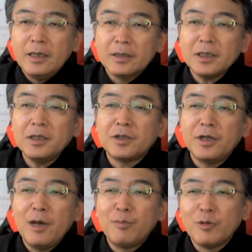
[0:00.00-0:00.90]
えー、さて、
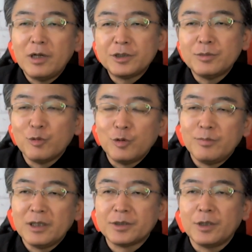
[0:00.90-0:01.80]
テラポの話に戻
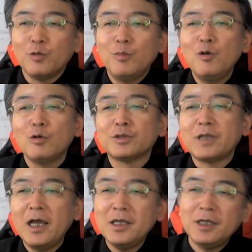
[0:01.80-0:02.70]
りますけども、
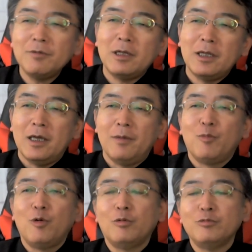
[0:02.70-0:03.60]
最近はね、
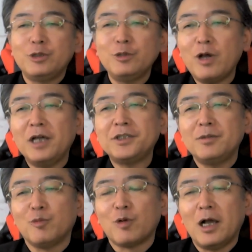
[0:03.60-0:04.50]
もう、うちの会
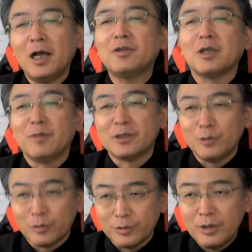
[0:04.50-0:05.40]
社にもかかってきま
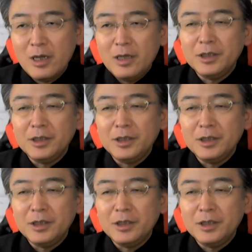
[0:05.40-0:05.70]
す、よく。